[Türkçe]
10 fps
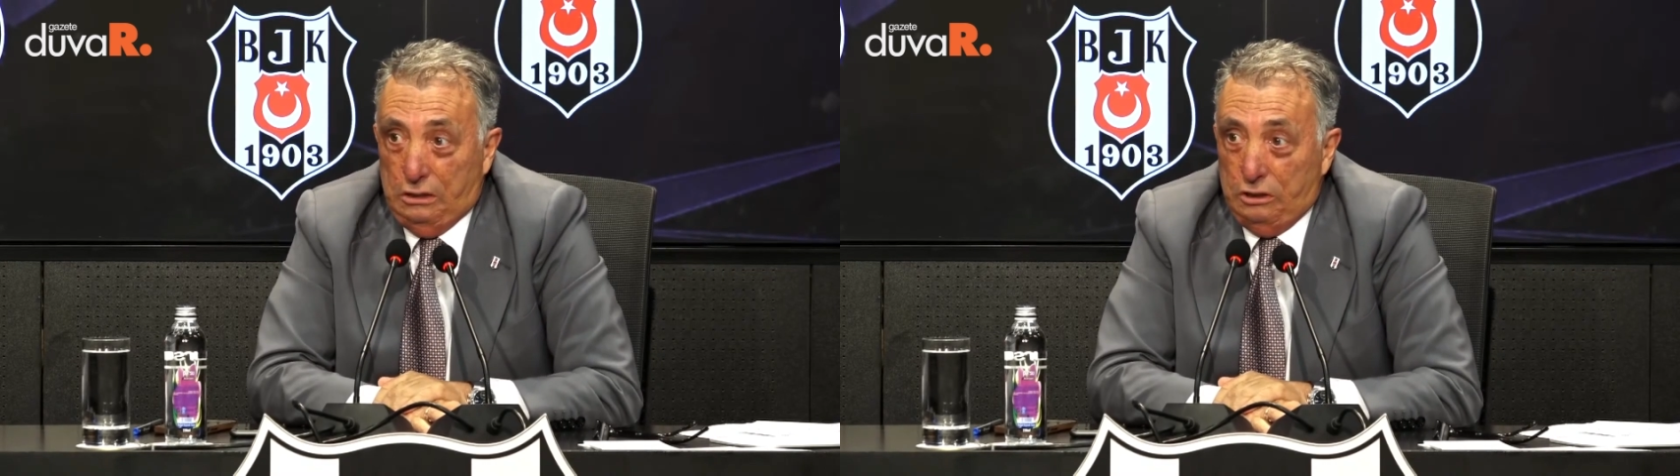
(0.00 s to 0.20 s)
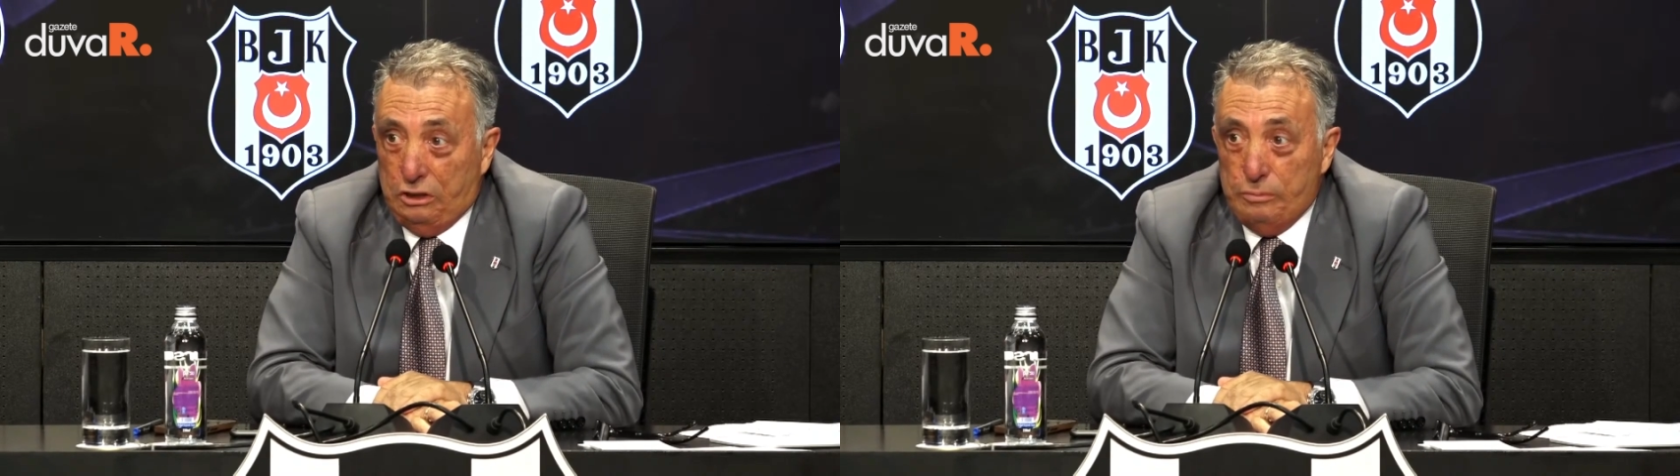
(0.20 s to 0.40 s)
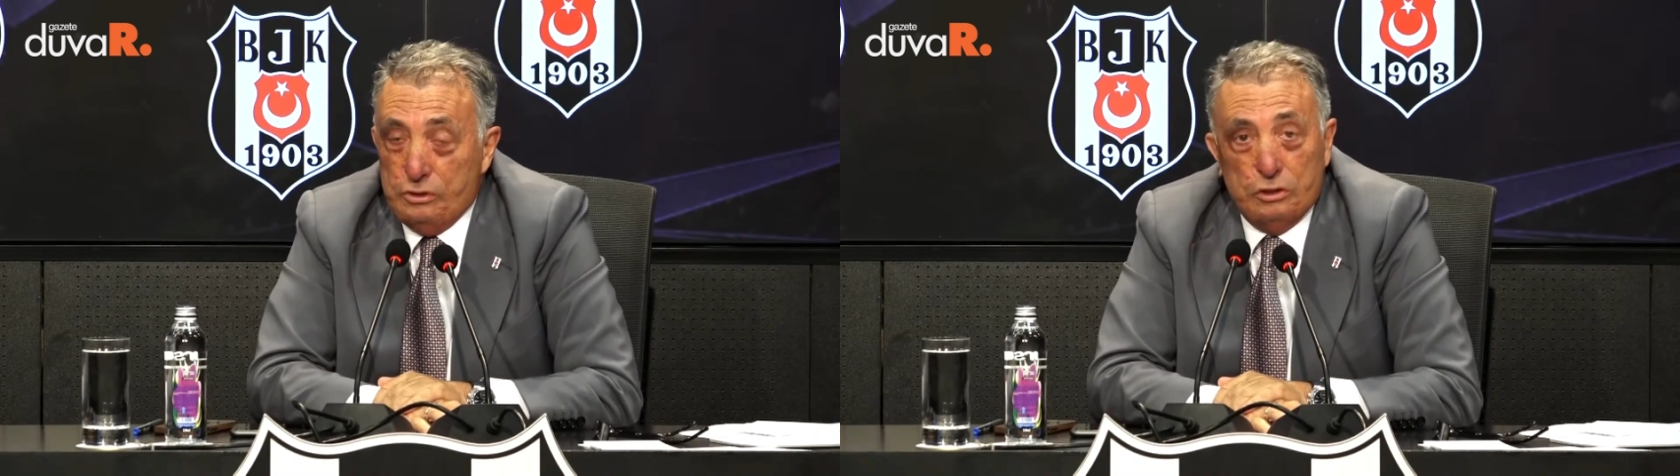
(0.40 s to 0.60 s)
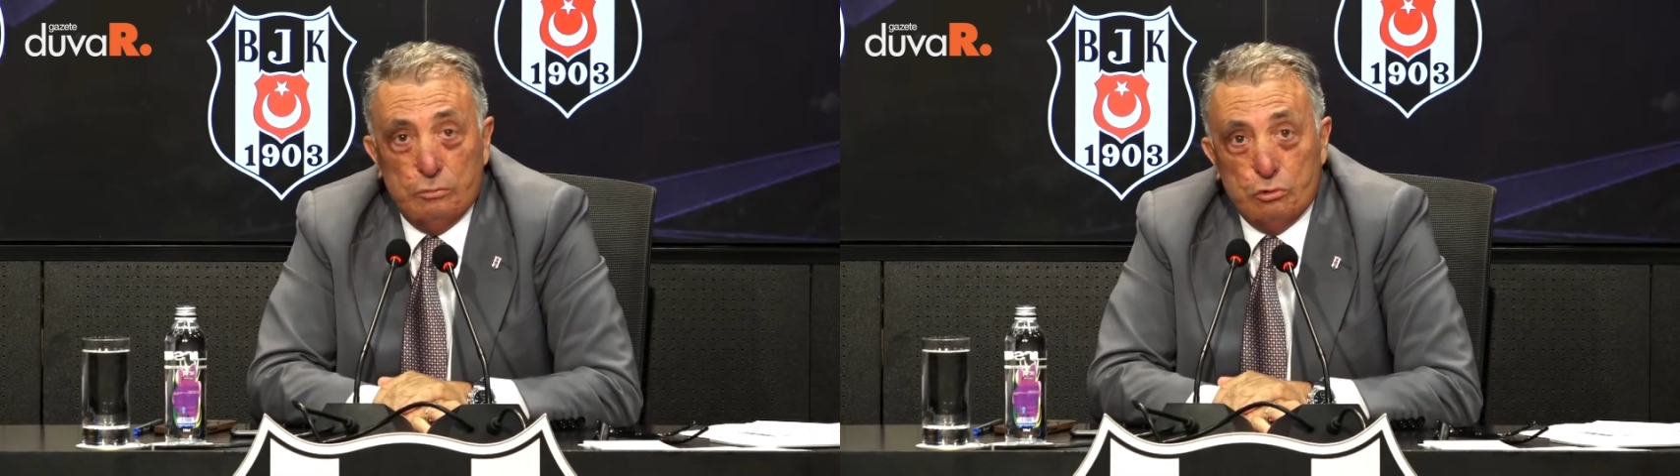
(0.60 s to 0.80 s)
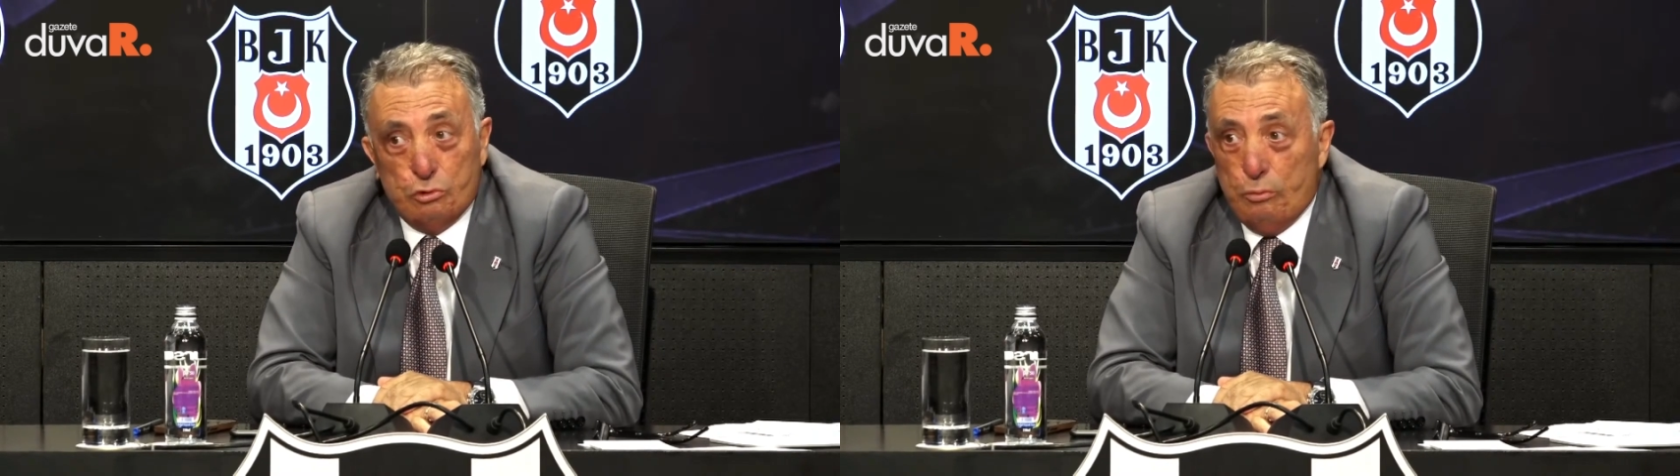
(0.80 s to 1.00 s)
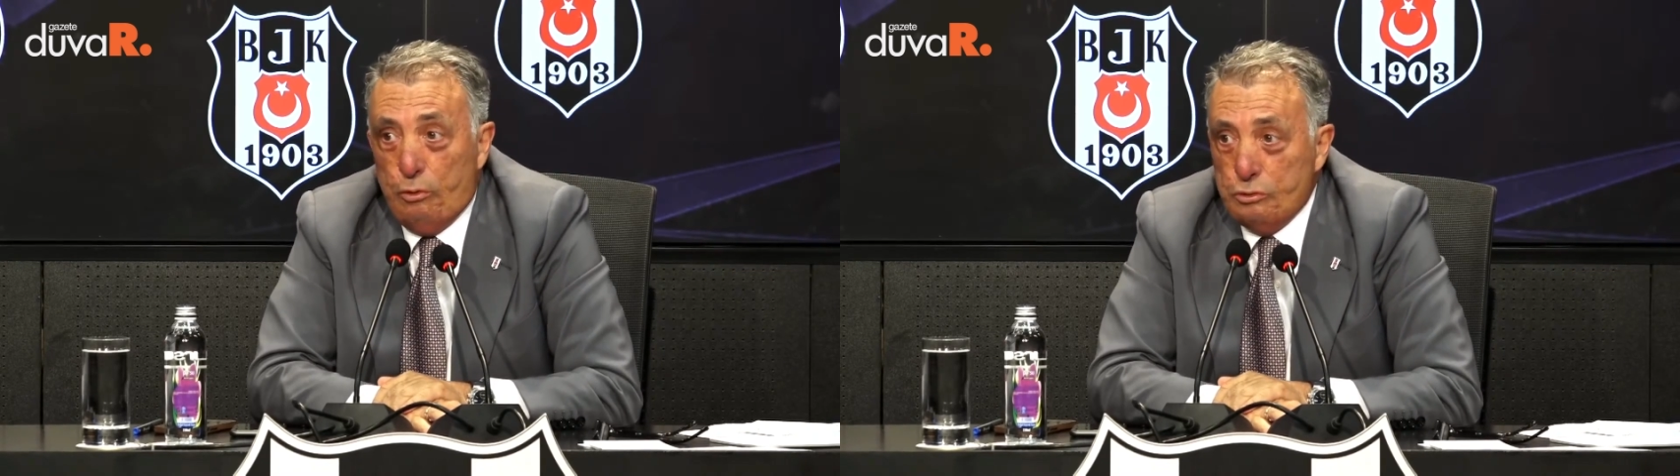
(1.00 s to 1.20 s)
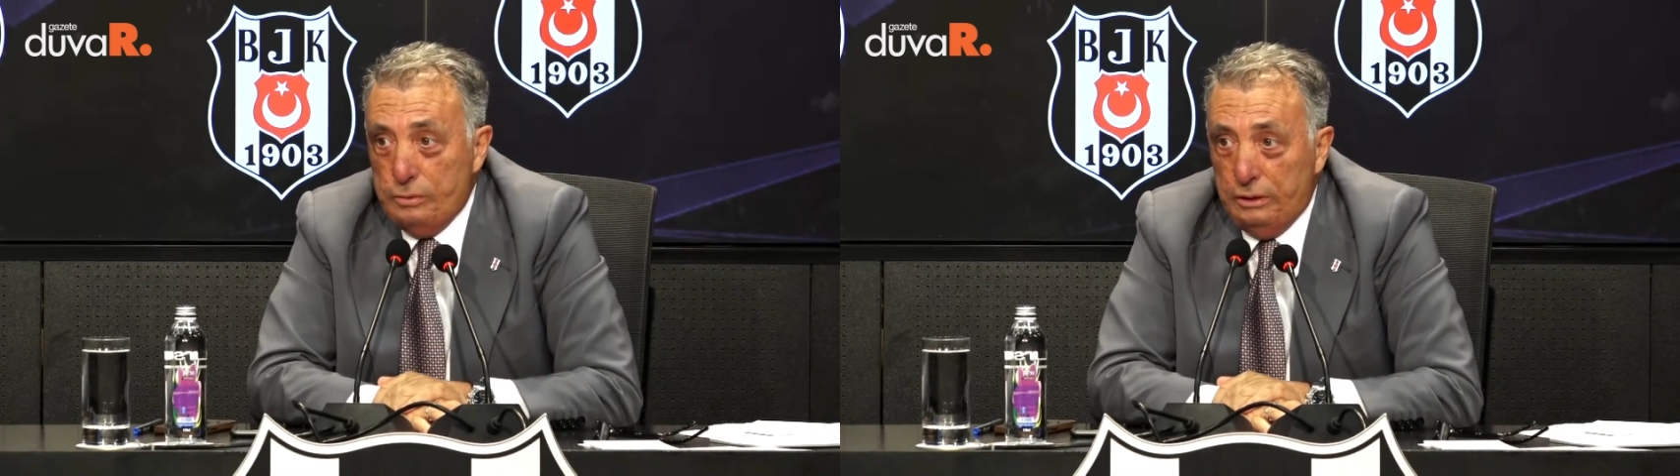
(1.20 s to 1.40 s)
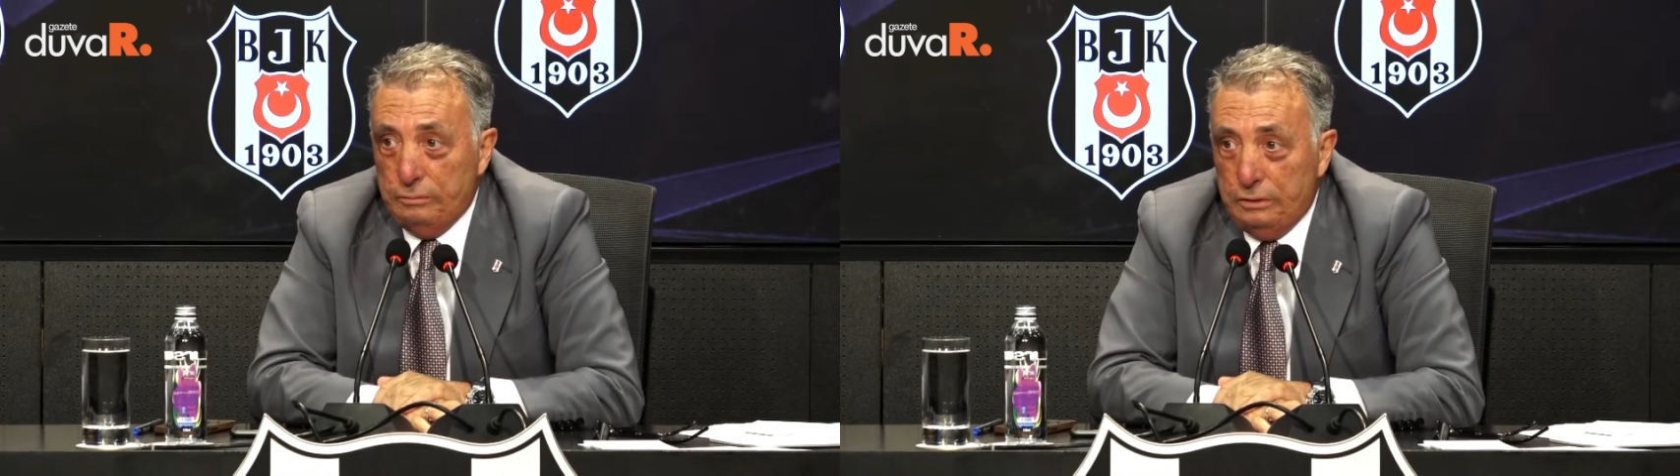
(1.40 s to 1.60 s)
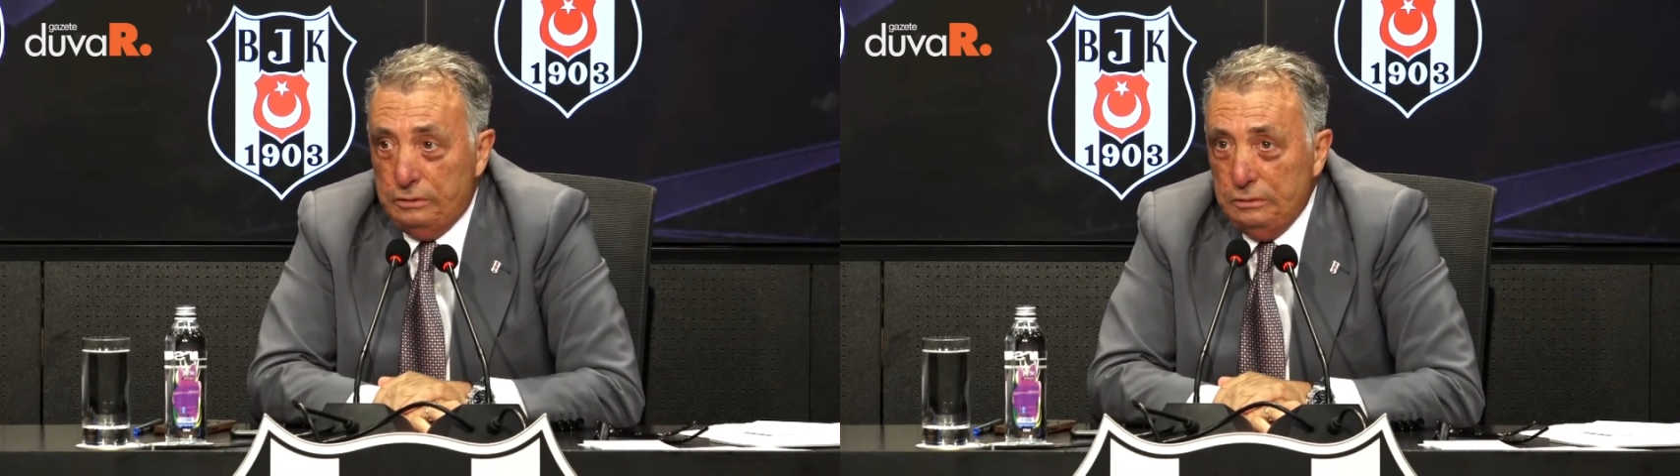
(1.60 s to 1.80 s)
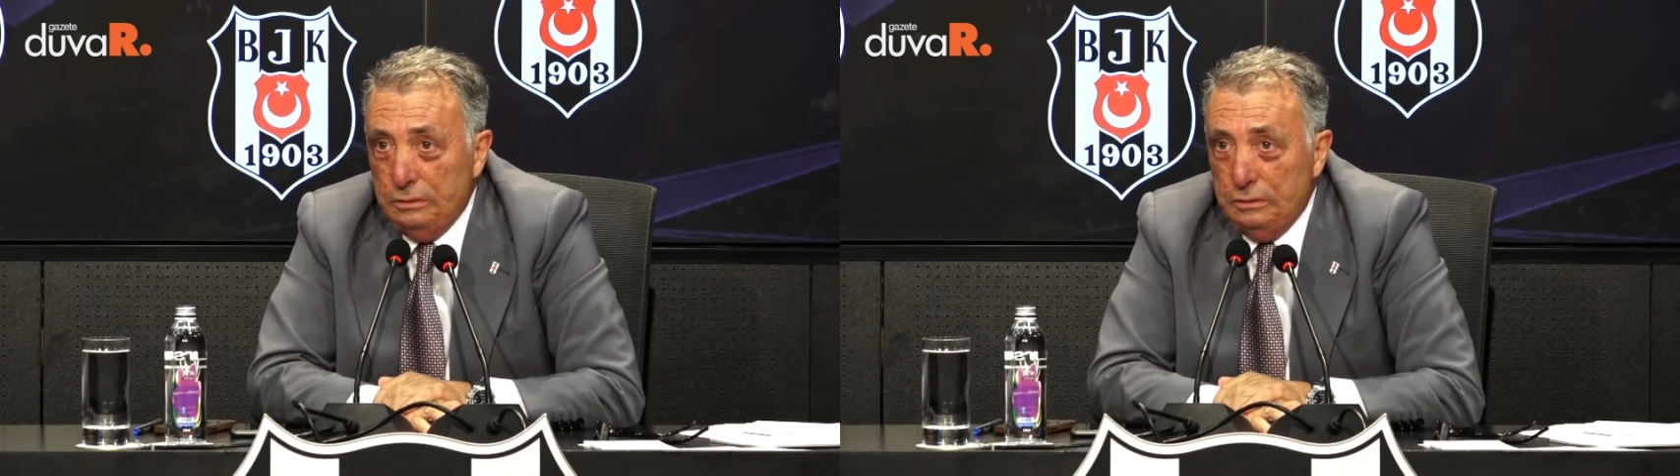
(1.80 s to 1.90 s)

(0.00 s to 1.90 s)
takımın içinde bu huzuru bozmayalım dedi.